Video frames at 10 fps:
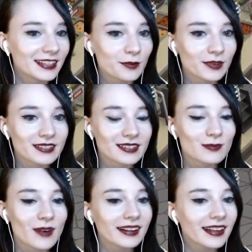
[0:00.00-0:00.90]
Ich habe
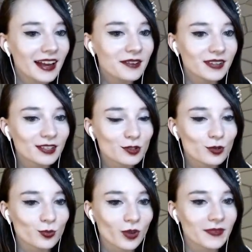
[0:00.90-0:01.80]
dieses Mal kein Video
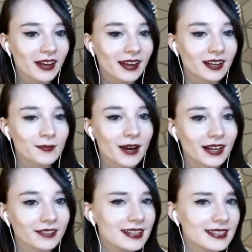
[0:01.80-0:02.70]
zum neuen Pack
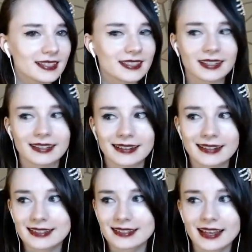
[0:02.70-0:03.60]
gemacht, weil ich es tatsächlich
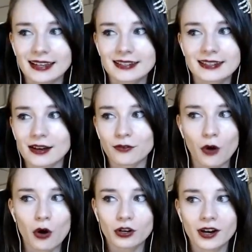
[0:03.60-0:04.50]
erst seit dieser
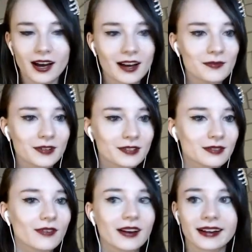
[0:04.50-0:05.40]
Woche habe. Also
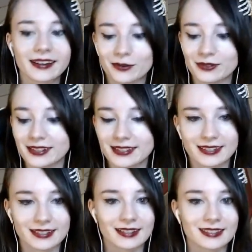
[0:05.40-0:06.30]
ich war ja genau in der
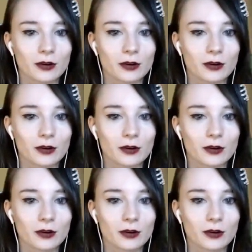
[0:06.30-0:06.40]
Zeit, in der es